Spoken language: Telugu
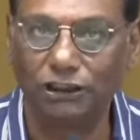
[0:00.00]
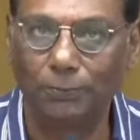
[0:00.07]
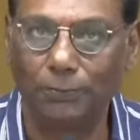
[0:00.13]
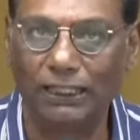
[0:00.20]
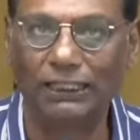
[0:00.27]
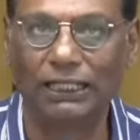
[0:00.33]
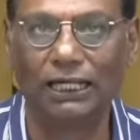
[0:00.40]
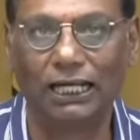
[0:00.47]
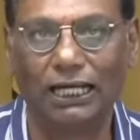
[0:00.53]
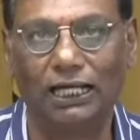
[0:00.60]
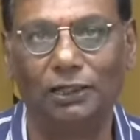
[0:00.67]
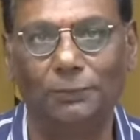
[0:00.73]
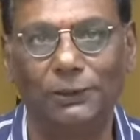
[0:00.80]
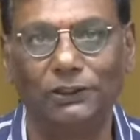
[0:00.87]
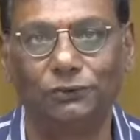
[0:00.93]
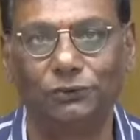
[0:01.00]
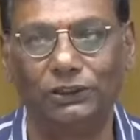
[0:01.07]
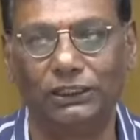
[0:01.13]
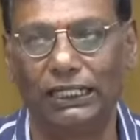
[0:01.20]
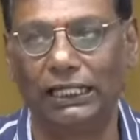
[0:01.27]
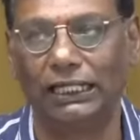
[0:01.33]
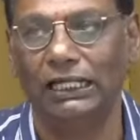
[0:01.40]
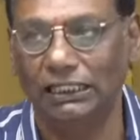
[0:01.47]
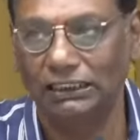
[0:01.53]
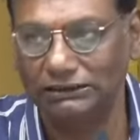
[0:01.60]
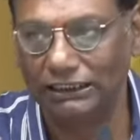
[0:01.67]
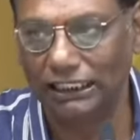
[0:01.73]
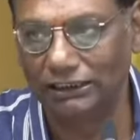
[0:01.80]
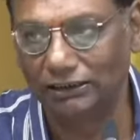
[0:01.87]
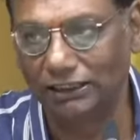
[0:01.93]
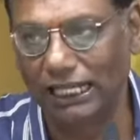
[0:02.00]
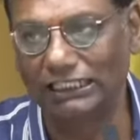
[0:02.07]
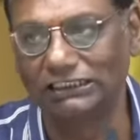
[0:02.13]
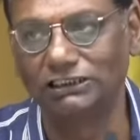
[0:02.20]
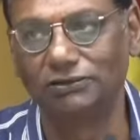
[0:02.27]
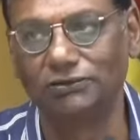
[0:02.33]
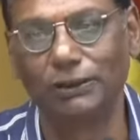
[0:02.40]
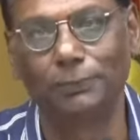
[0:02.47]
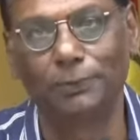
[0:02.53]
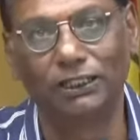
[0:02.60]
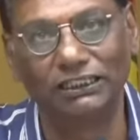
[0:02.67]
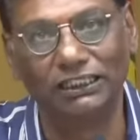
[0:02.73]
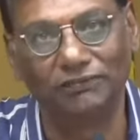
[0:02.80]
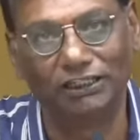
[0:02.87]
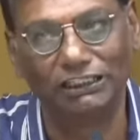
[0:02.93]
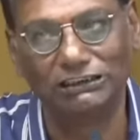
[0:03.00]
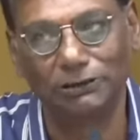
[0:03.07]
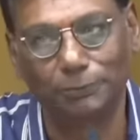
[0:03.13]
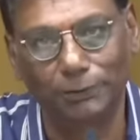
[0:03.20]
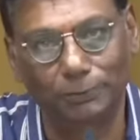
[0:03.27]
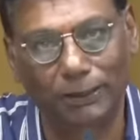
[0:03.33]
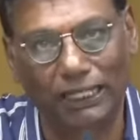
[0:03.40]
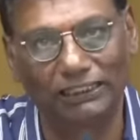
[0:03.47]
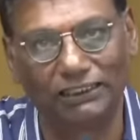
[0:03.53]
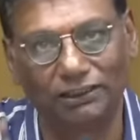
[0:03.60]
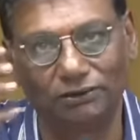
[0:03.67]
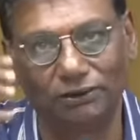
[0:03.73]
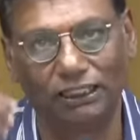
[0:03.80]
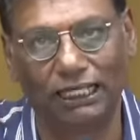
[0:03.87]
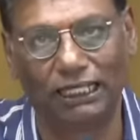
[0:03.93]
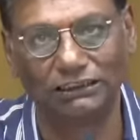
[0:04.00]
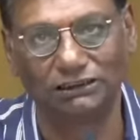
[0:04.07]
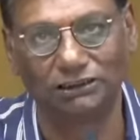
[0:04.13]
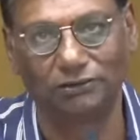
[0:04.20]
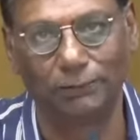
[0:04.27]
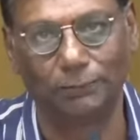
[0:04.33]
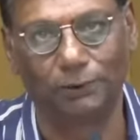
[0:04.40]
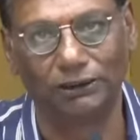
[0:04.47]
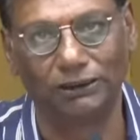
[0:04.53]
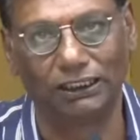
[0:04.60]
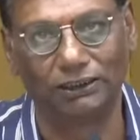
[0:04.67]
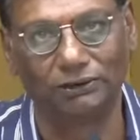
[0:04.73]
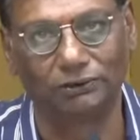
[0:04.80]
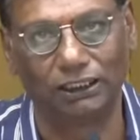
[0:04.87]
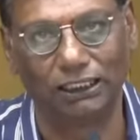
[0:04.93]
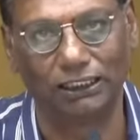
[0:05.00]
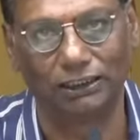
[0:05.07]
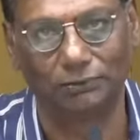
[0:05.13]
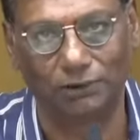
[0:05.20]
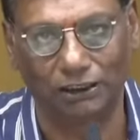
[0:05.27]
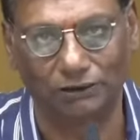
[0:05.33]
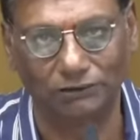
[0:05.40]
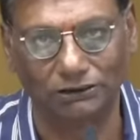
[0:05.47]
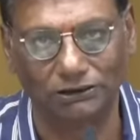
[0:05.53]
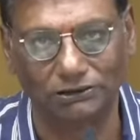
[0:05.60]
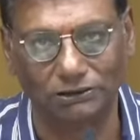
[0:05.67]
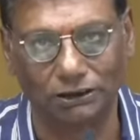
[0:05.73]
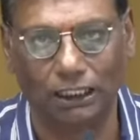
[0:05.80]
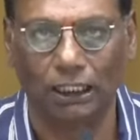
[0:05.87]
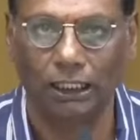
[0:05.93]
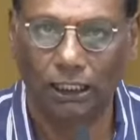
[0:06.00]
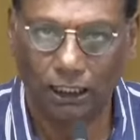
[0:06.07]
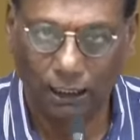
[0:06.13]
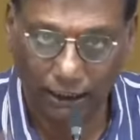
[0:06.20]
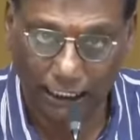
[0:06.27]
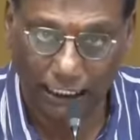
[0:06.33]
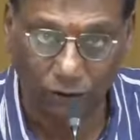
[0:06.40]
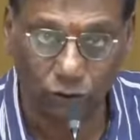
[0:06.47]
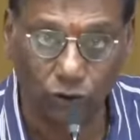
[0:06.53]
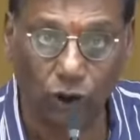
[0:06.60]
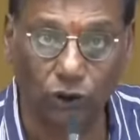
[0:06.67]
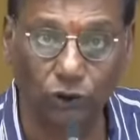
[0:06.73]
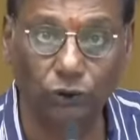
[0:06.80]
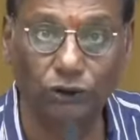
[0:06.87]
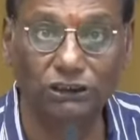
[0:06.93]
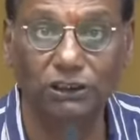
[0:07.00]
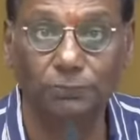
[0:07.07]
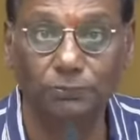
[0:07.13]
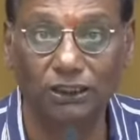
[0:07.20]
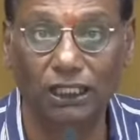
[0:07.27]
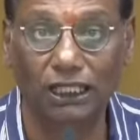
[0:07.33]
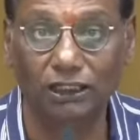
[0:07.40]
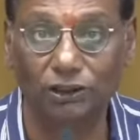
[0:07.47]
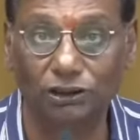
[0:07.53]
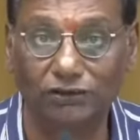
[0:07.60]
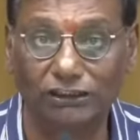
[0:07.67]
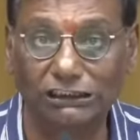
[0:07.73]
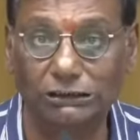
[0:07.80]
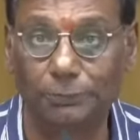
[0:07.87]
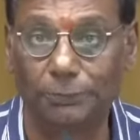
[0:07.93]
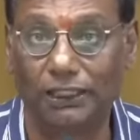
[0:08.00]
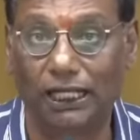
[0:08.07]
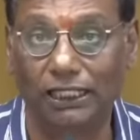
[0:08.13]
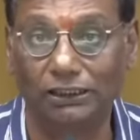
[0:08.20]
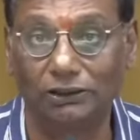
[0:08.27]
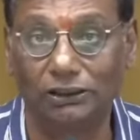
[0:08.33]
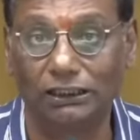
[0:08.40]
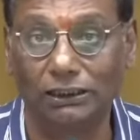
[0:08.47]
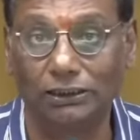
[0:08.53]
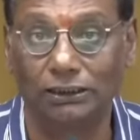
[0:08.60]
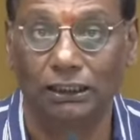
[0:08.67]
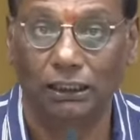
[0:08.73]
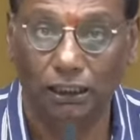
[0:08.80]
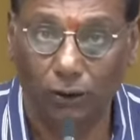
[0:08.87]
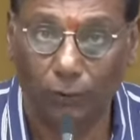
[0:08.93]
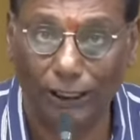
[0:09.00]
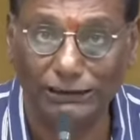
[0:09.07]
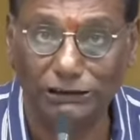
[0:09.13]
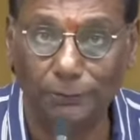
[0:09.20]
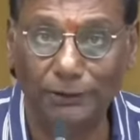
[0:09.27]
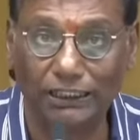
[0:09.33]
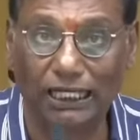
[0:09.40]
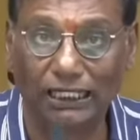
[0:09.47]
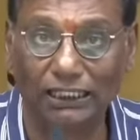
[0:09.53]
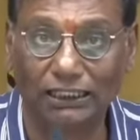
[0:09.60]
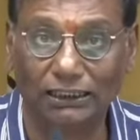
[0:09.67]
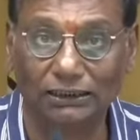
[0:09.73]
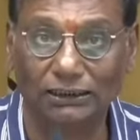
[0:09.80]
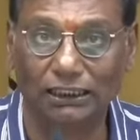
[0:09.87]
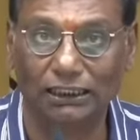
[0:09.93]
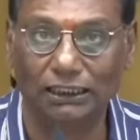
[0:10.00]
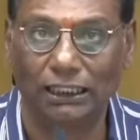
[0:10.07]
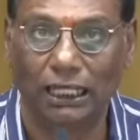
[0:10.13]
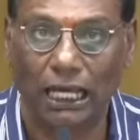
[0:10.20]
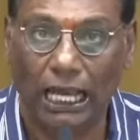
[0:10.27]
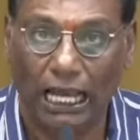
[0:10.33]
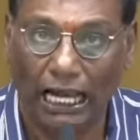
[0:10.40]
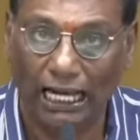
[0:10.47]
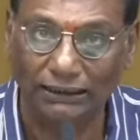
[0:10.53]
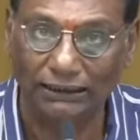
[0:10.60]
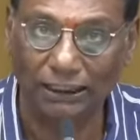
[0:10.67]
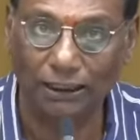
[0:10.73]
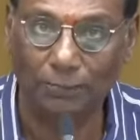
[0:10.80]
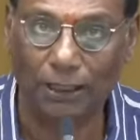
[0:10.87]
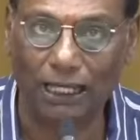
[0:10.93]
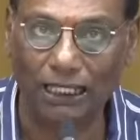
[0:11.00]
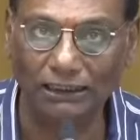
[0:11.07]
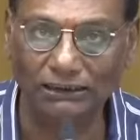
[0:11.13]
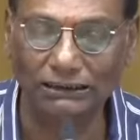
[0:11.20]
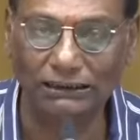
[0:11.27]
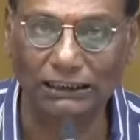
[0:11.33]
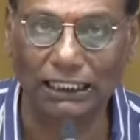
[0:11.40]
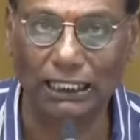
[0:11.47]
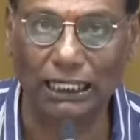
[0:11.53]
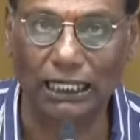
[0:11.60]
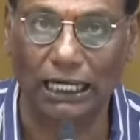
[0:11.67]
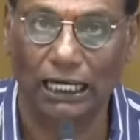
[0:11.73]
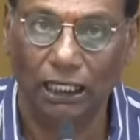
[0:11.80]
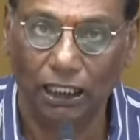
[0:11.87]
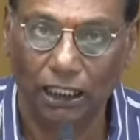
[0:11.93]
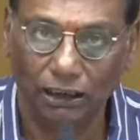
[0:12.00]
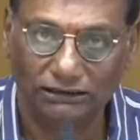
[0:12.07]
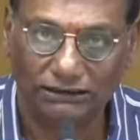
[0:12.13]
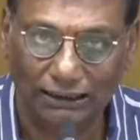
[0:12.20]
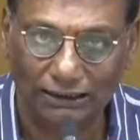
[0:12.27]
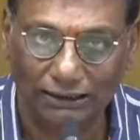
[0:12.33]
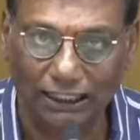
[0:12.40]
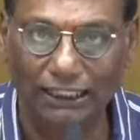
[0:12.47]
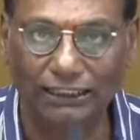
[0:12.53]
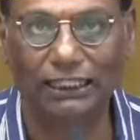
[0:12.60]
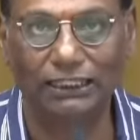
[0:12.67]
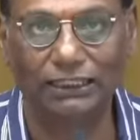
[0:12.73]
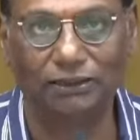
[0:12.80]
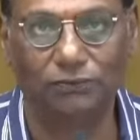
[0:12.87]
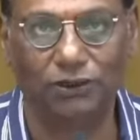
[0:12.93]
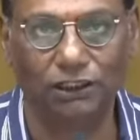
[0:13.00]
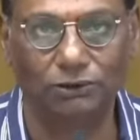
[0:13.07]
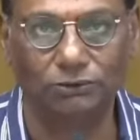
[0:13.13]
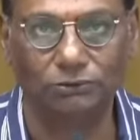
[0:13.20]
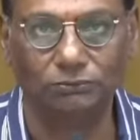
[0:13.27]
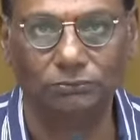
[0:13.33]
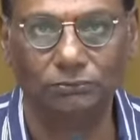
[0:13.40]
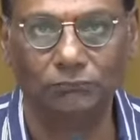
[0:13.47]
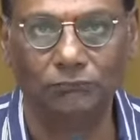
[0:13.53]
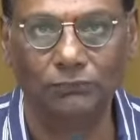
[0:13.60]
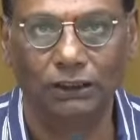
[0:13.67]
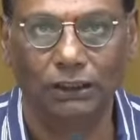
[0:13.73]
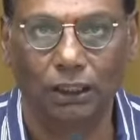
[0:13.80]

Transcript: ఇటువంటి మెంటల్ న్యాయాలను పెట్టుకుంటే స్టేట్ నాశనం అయిపోద్ది వైసీపీ పార్టీ కూడా నాశనం అయిపోద్ది అని కూడా నేను మనవి చేస్తున్నాను నేను ఇంకొకటి కూడా చెప్తున్నా ఈరోజు వైసీపీ నాయకులకి వైసీపీ కార్యకర్తలకి అతను మానసికంగా సెటరైట్ అయ్యే వరకు